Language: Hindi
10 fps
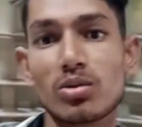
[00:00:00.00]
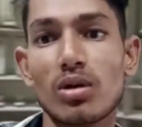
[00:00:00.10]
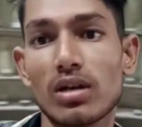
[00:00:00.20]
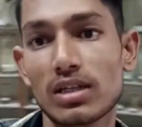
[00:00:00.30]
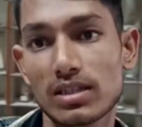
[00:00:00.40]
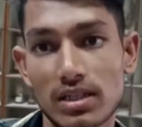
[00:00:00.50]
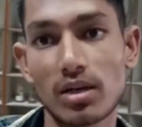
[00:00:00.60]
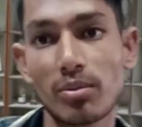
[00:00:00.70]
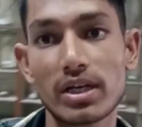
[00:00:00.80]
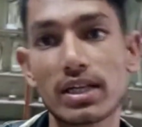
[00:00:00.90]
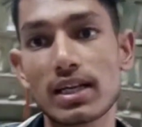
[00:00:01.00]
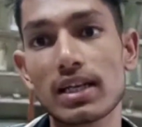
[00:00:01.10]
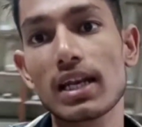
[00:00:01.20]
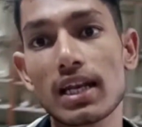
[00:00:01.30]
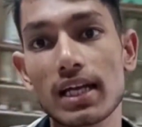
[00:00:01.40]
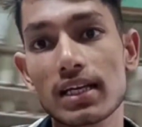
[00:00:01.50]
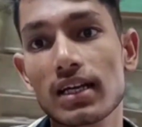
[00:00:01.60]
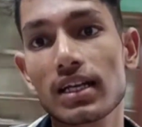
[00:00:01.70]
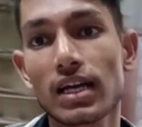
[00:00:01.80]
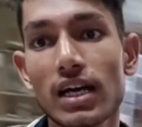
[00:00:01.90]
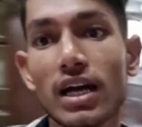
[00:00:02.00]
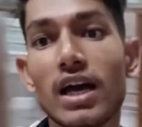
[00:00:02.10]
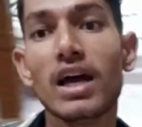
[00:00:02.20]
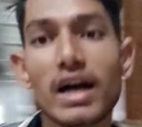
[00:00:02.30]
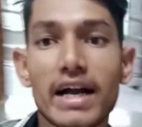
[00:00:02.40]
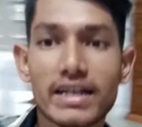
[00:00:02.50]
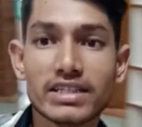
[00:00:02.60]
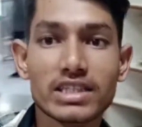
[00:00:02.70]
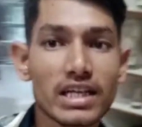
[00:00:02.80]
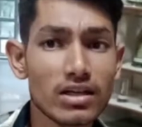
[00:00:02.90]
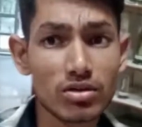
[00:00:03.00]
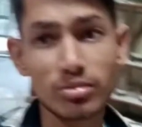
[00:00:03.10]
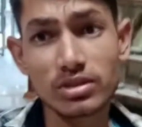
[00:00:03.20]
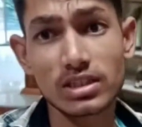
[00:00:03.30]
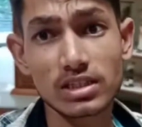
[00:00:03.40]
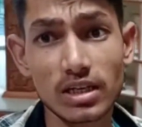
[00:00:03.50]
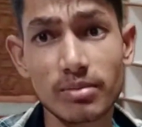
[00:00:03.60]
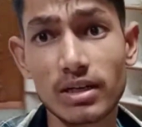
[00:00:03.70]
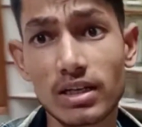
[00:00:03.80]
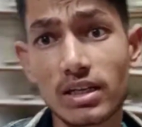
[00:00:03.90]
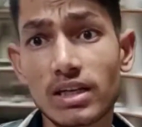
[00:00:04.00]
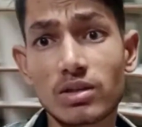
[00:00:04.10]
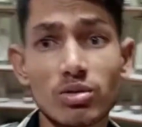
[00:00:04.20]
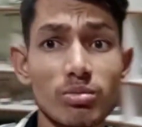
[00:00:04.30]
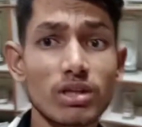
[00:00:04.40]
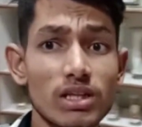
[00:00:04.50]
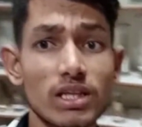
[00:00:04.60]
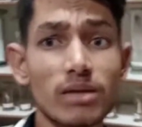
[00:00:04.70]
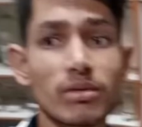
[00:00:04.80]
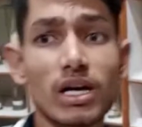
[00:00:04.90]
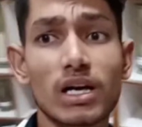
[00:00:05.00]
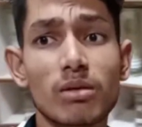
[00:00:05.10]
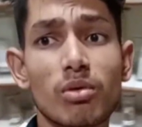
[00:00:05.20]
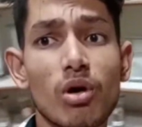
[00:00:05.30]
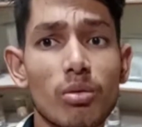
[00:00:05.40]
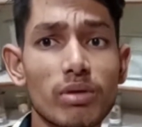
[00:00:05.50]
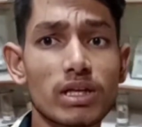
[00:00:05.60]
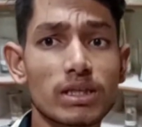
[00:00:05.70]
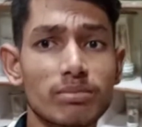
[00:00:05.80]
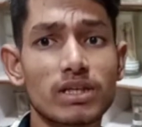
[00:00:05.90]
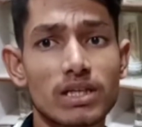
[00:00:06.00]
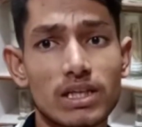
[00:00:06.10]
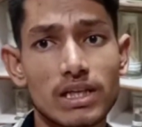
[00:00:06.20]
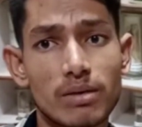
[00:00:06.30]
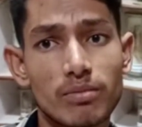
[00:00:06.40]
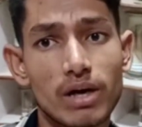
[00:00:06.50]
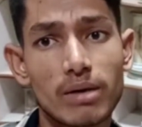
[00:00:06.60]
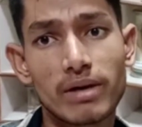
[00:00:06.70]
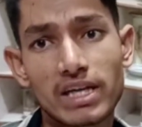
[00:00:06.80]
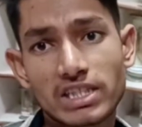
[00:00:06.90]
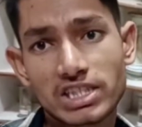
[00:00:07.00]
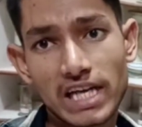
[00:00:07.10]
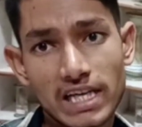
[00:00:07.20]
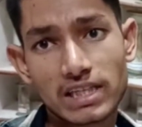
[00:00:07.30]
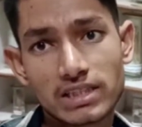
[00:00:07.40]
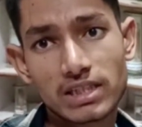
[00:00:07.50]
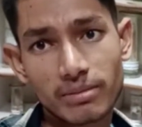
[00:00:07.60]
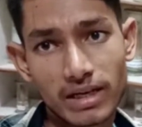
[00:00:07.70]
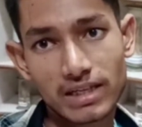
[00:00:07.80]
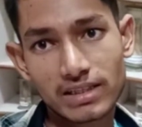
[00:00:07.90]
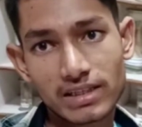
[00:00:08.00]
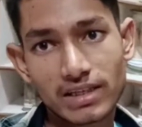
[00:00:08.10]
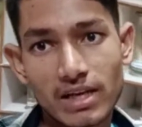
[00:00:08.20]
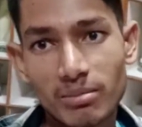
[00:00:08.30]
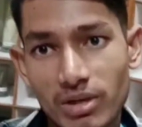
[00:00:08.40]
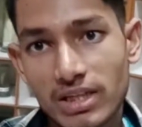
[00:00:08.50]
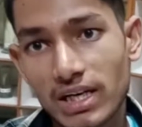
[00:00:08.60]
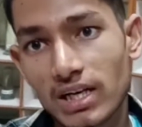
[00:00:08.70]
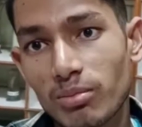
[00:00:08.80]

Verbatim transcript: तो कमेंट करना लाइक करना एंड चैनल को भी सब्सक्राइब कर लेना तो मिलते हैं अब अगले ब्लॉग में जब तक के लिए बाय बाय जय हिंद जय भारत मिलते हैं